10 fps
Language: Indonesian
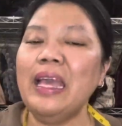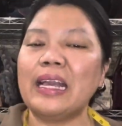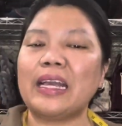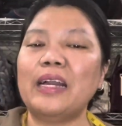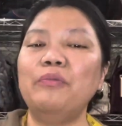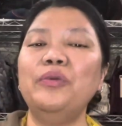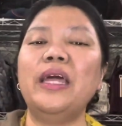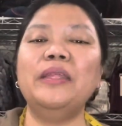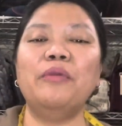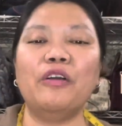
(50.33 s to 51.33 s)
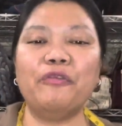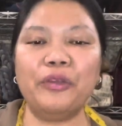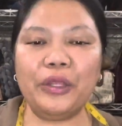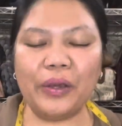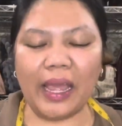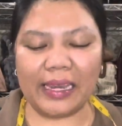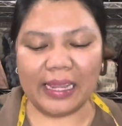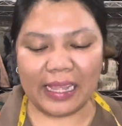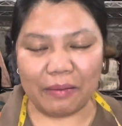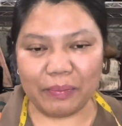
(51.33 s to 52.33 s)
kakak bunda di bawah video
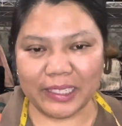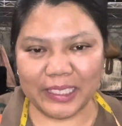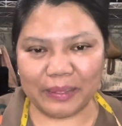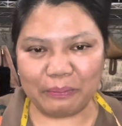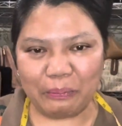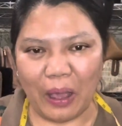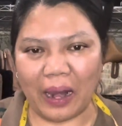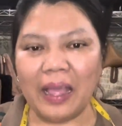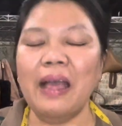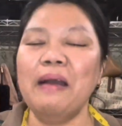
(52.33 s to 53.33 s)
ada gambar jempol